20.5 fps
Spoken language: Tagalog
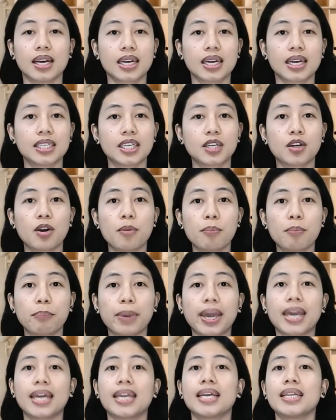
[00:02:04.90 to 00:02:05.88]
Kasi
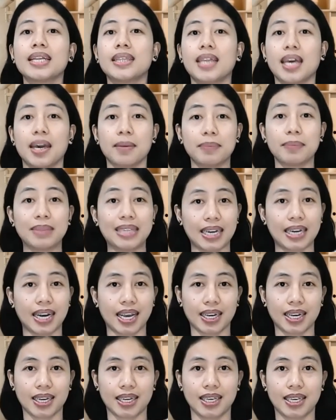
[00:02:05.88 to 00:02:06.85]
comparing them
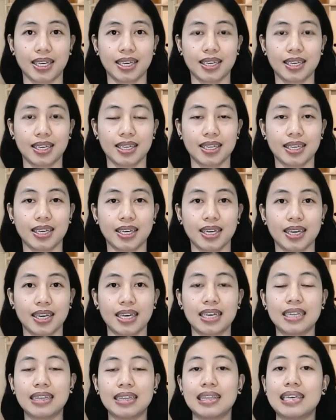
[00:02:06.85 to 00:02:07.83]
directly,
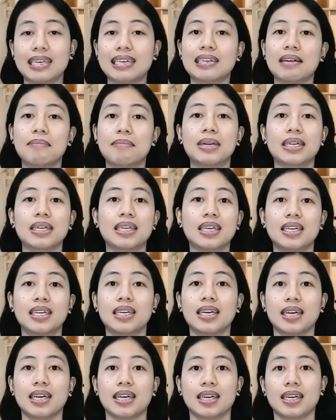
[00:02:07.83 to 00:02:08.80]
hindi siya
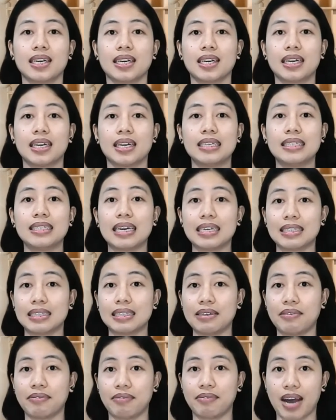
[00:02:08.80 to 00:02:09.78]
magiging
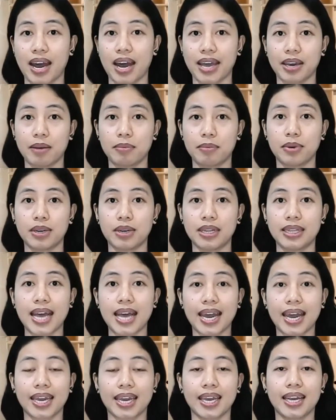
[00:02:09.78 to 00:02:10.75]
justifiable
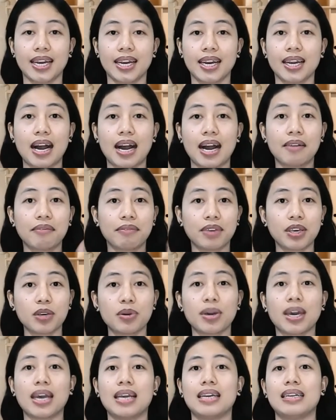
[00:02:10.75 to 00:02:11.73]
dahil ang
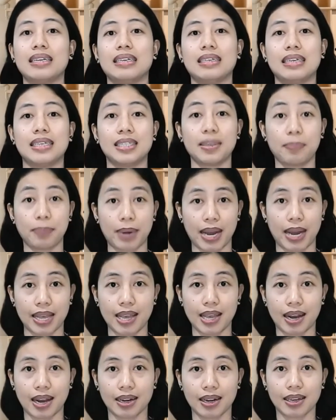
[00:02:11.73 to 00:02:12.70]
BUL is a
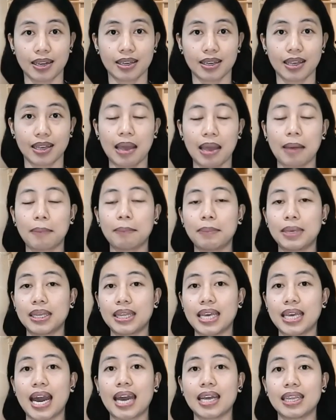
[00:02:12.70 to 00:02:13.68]
product.
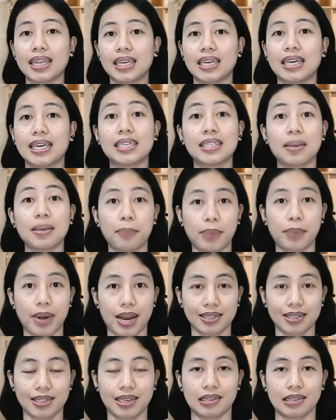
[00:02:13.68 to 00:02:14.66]
BTID is a
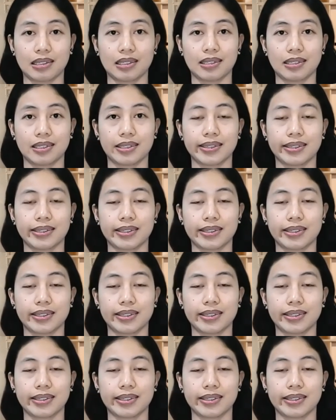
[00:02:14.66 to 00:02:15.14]
process.